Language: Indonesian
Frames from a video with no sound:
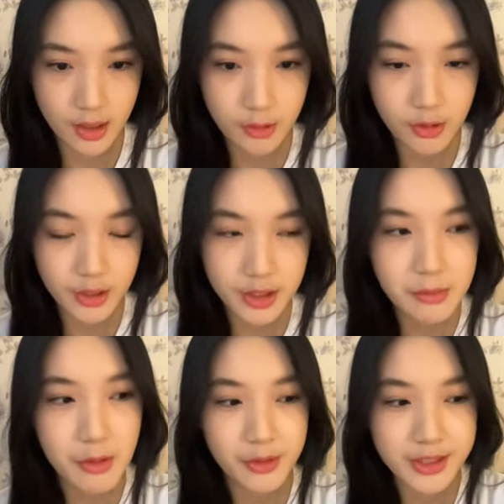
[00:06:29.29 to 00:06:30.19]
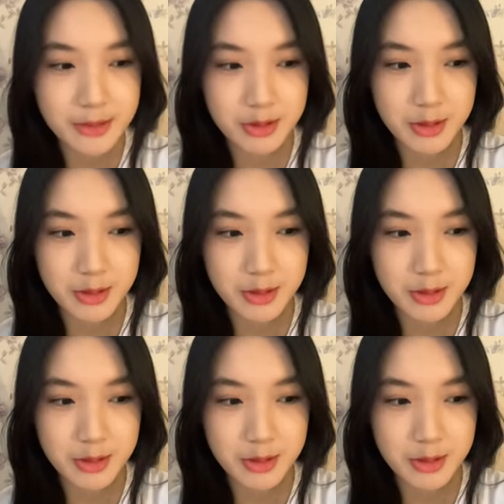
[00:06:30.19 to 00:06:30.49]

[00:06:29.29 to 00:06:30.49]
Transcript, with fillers: aku hari ini bangunnya jam